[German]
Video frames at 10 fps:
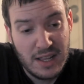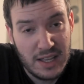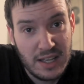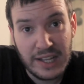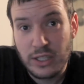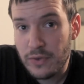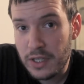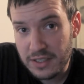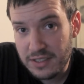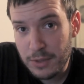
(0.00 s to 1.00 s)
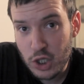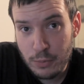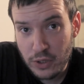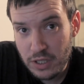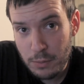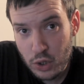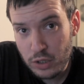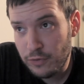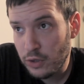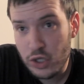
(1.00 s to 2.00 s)
Äh, also wenn das jemand sponsern möchte
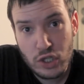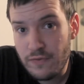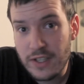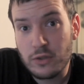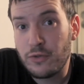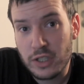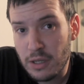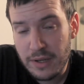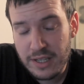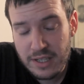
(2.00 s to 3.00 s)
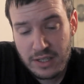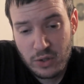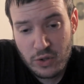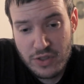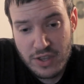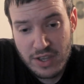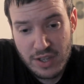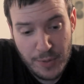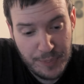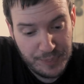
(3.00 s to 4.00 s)
von euch, ich wäre sofort dabei, ja. Und
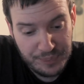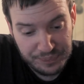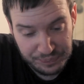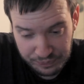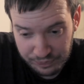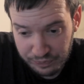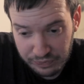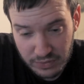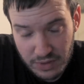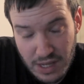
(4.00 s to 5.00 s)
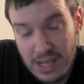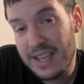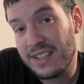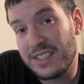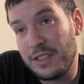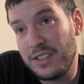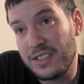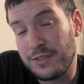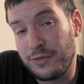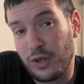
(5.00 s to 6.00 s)
ähm, ja, es geht,
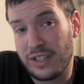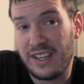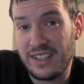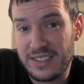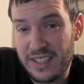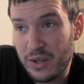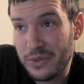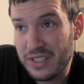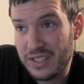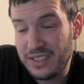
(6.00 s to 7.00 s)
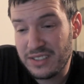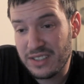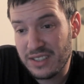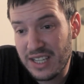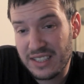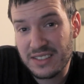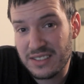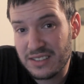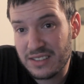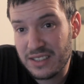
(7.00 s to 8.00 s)
ist voll krass, ja. Und äh, diese
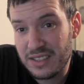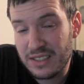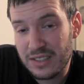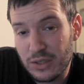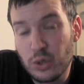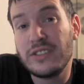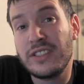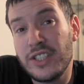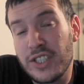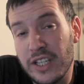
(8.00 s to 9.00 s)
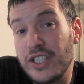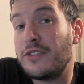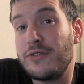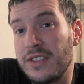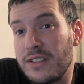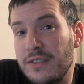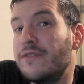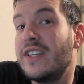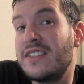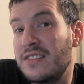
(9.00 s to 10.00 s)
ganzen äh, künstlich erschaffenen
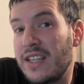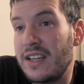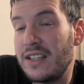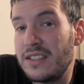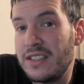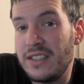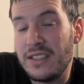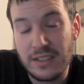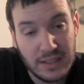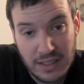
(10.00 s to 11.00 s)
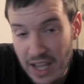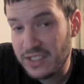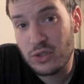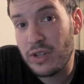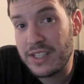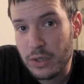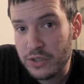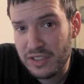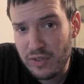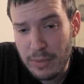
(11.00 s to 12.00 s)
Wesen, ja, die eins zu eins
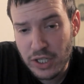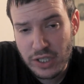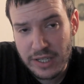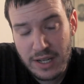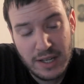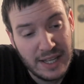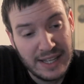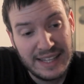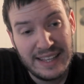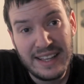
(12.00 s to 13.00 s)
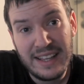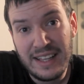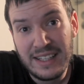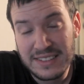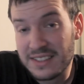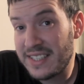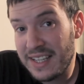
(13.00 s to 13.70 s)
aussehen wie Menschen, ja, sind sehr